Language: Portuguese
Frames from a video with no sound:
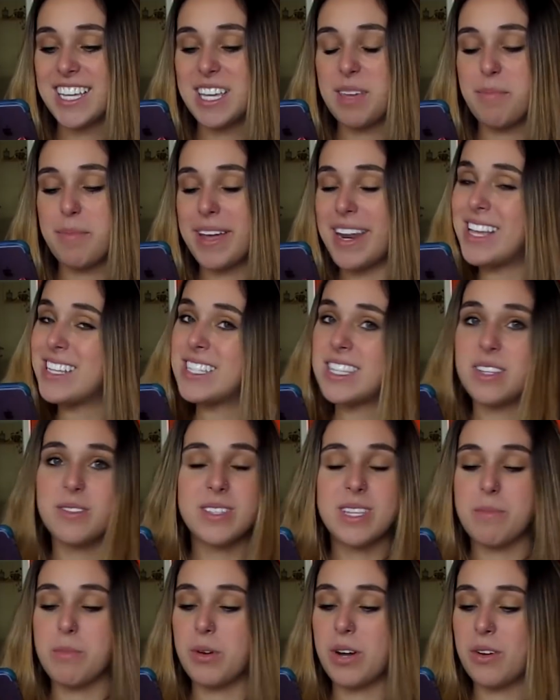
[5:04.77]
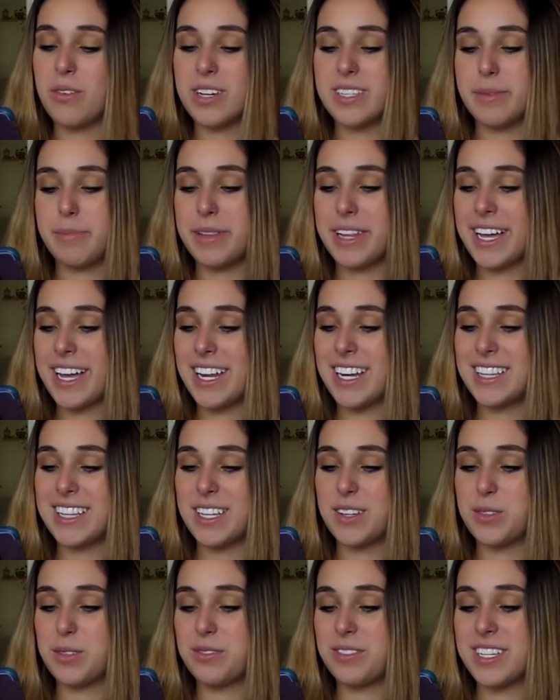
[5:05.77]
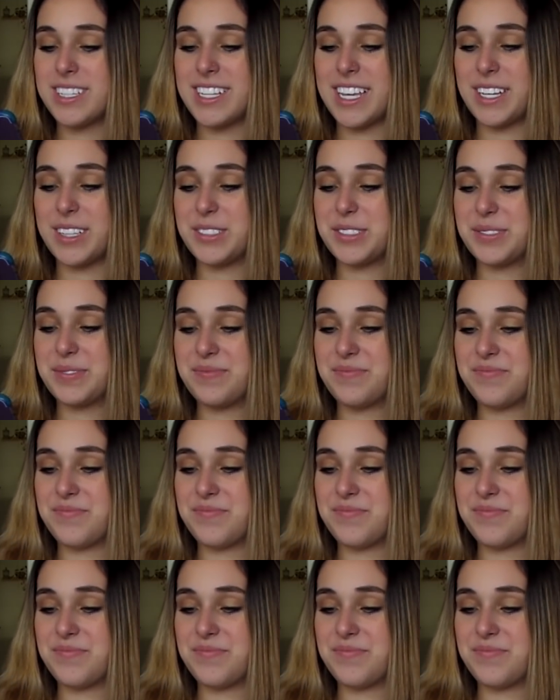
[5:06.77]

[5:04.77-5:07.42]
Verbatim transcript: aqui parece não ser boa coisa pela careta que eu tô fazendo.